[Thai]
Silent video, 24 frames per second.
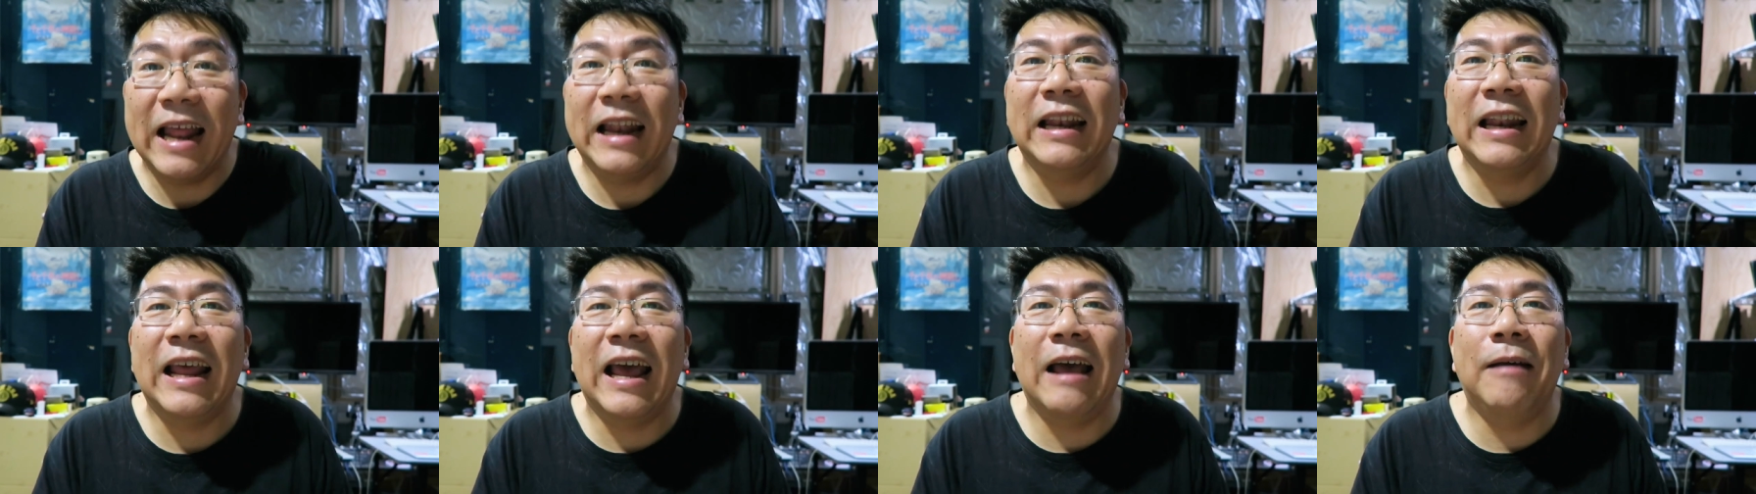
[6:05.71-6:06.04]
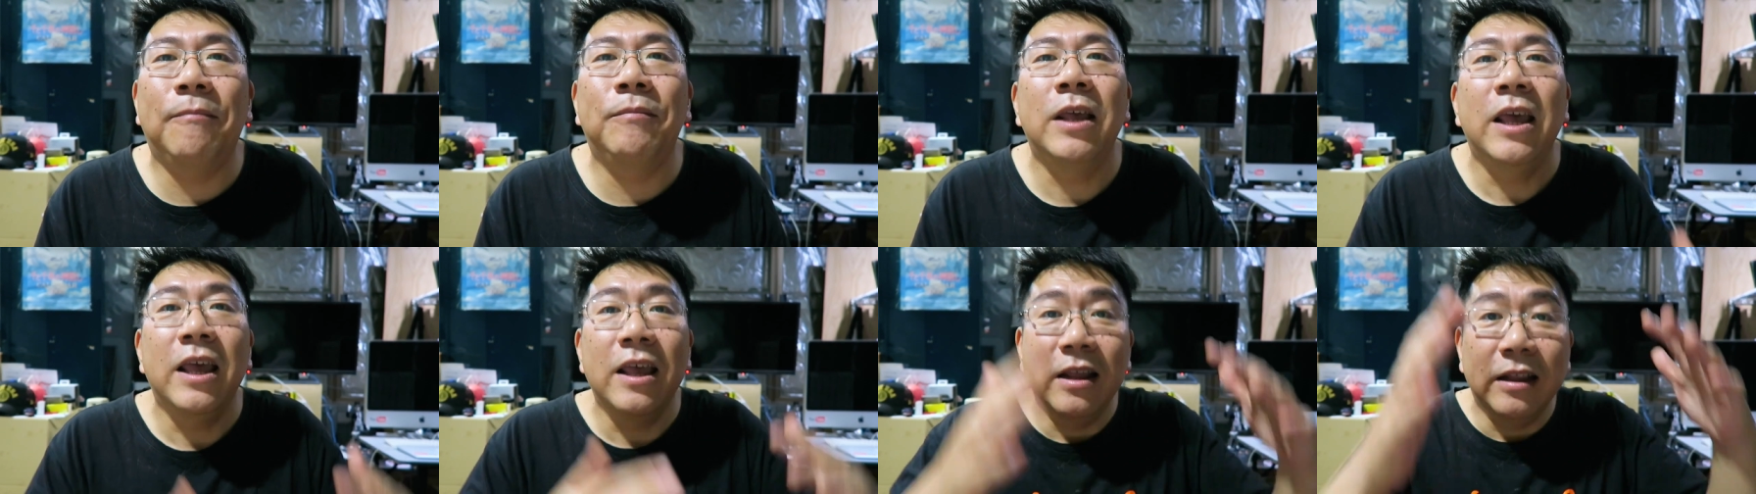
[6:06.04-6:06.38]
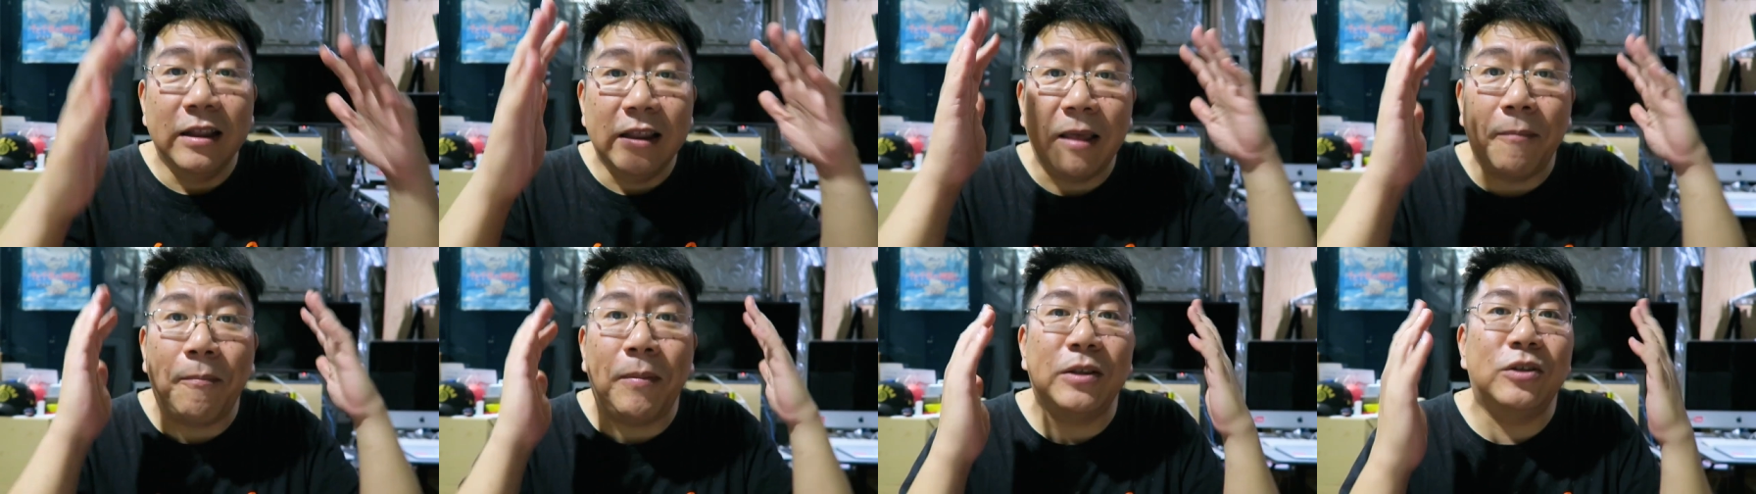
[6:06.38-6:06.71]
นั้นนะครับ
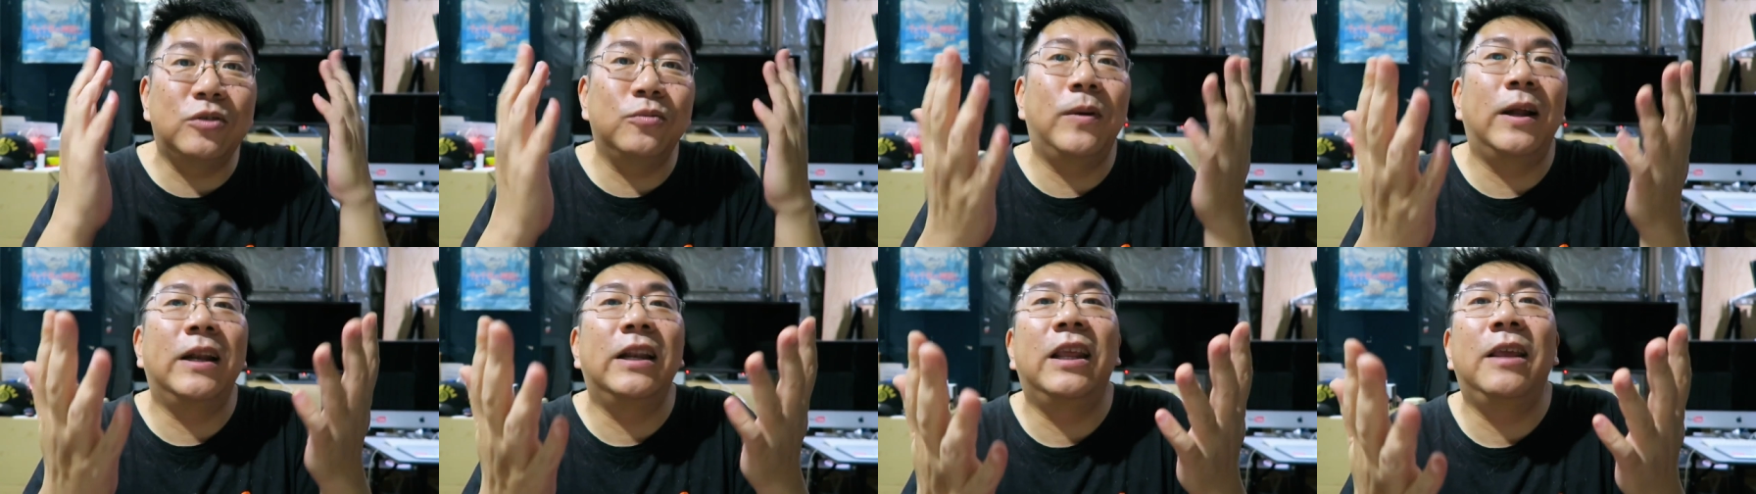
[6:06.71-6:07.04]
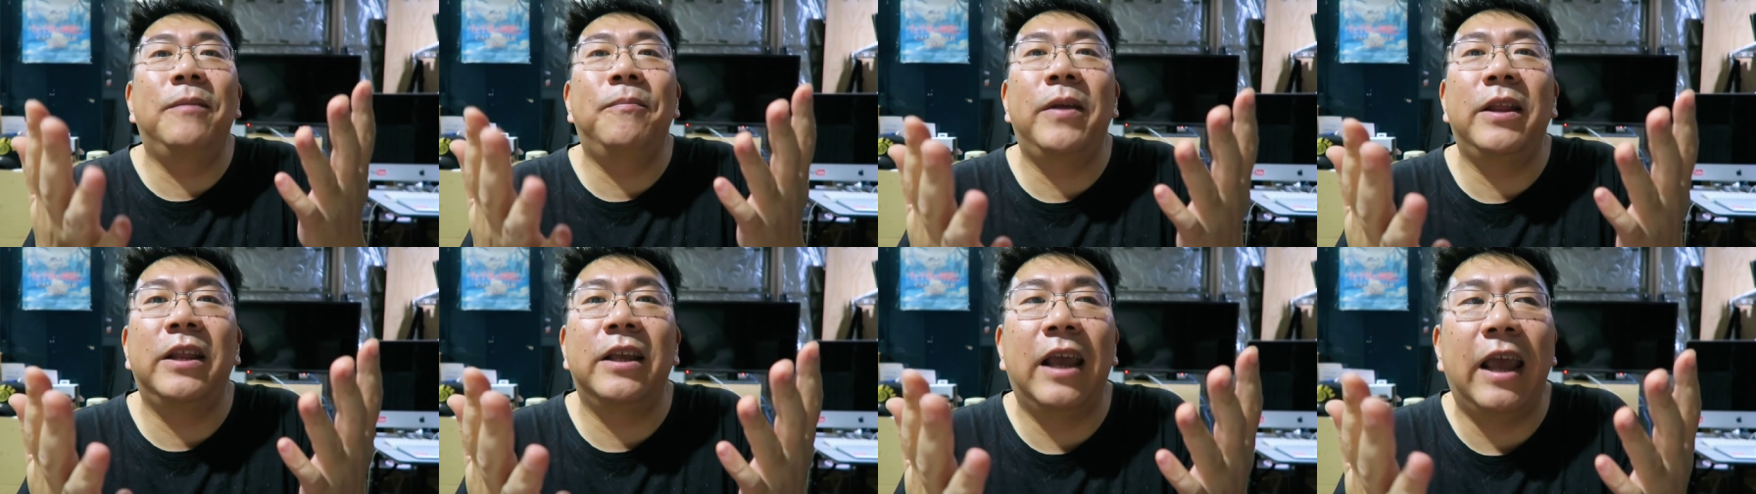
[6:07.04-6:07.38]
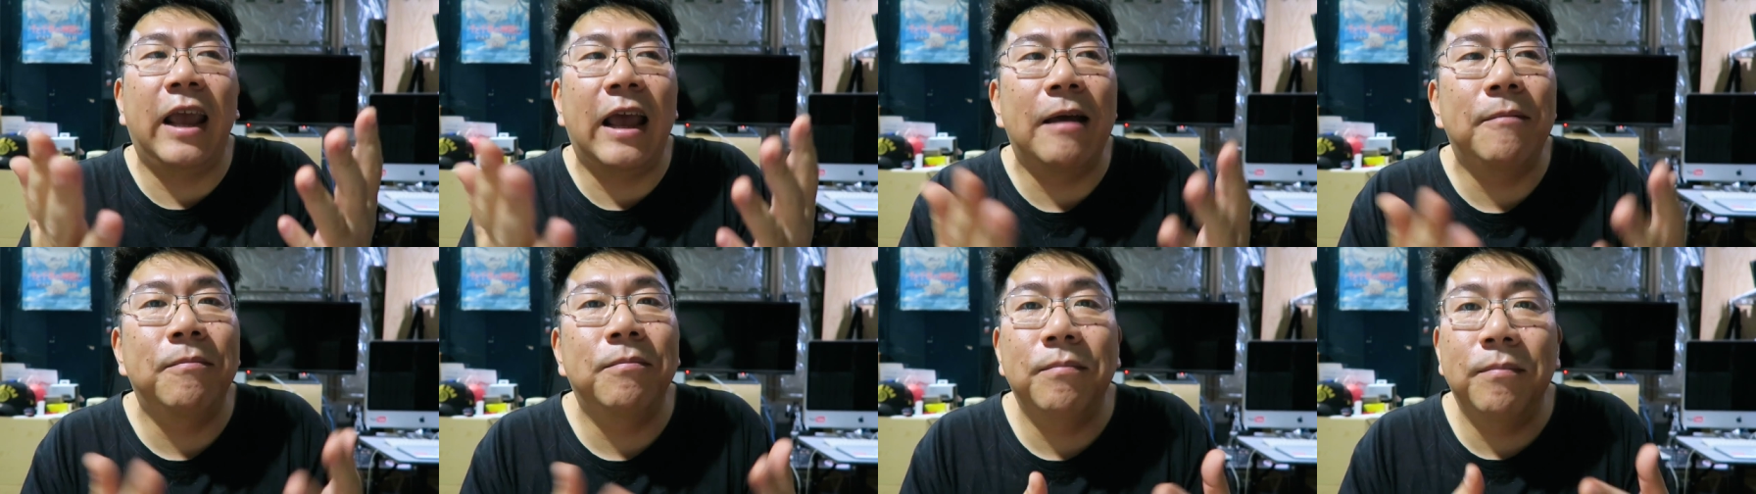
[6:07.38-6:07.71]
แต่ปัจจุบันนี้เป็นยัง
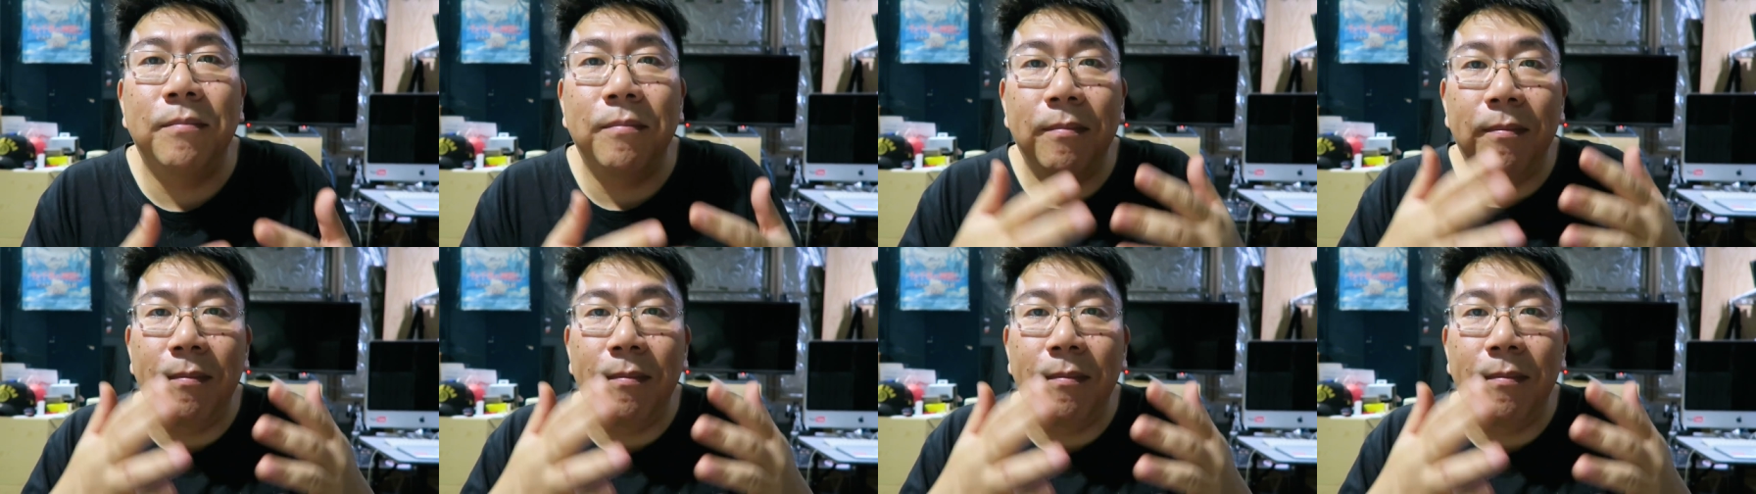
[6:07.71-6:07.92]
ไงครับ